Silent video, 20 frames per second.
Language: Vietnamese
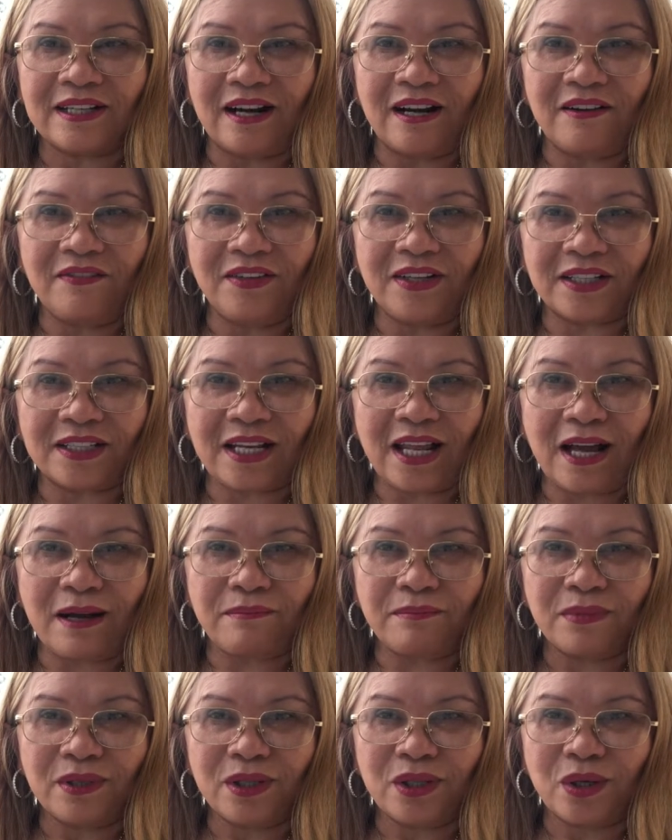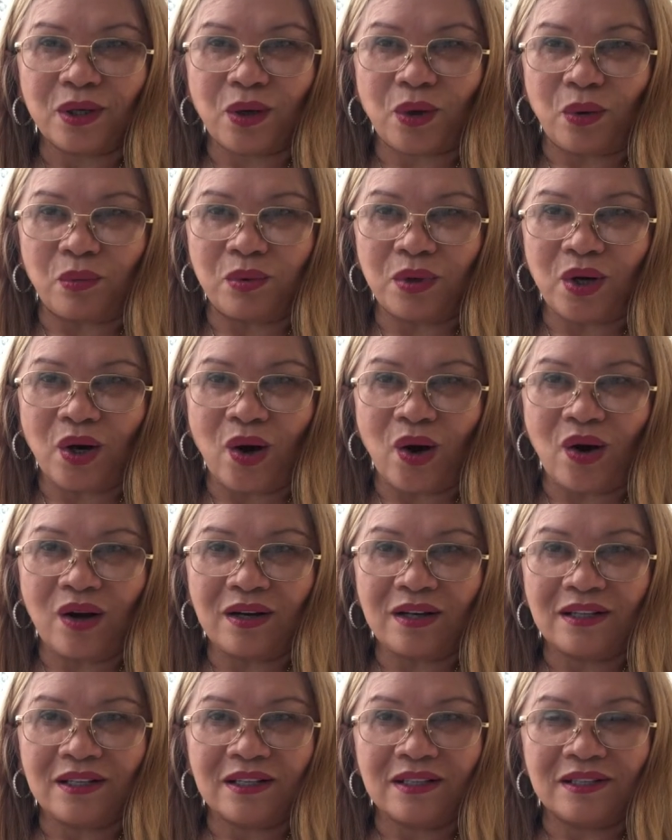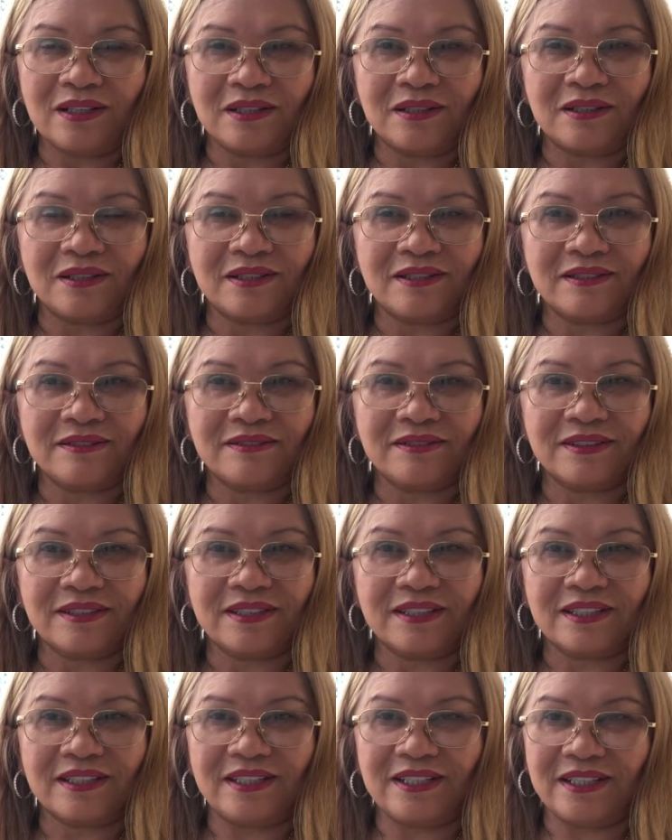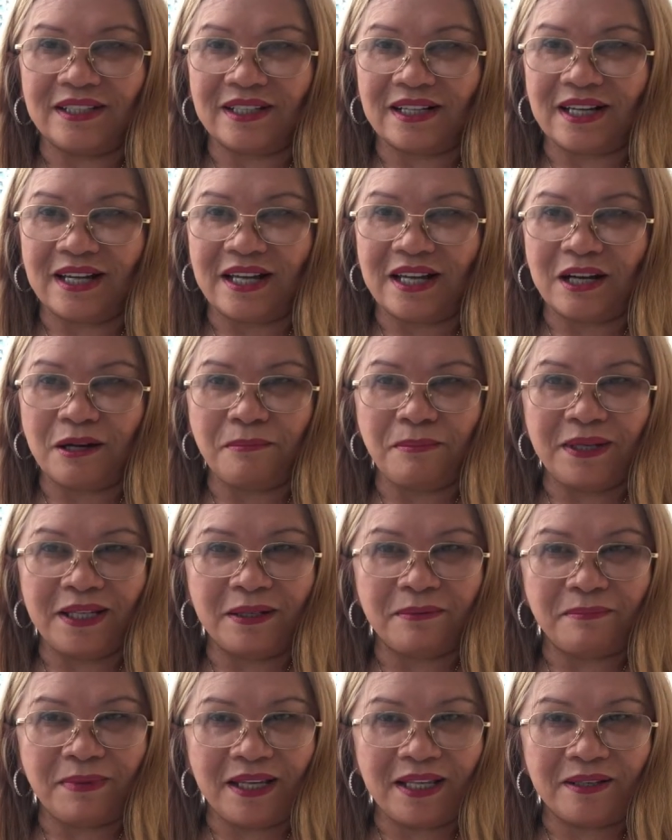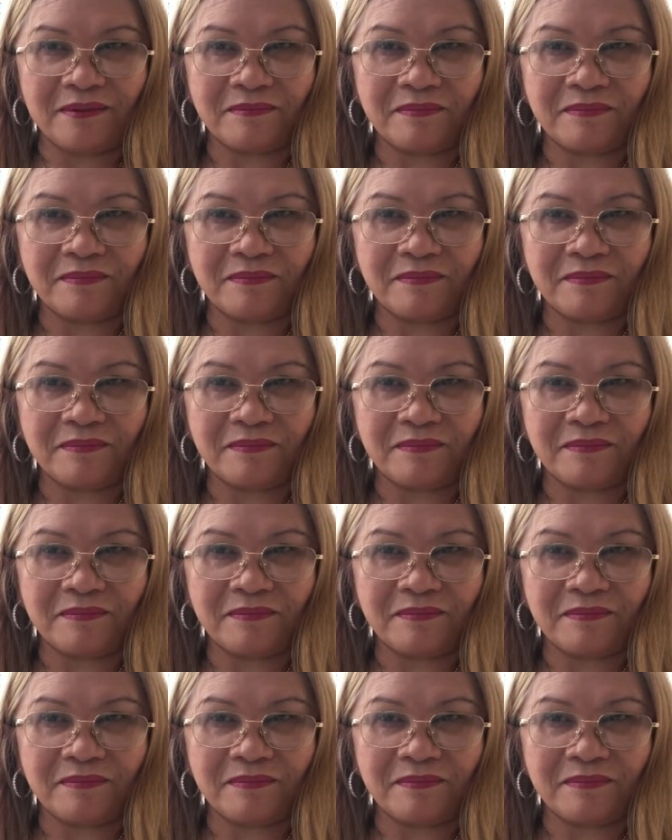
ở Việt Nam cũng có diện Airbnb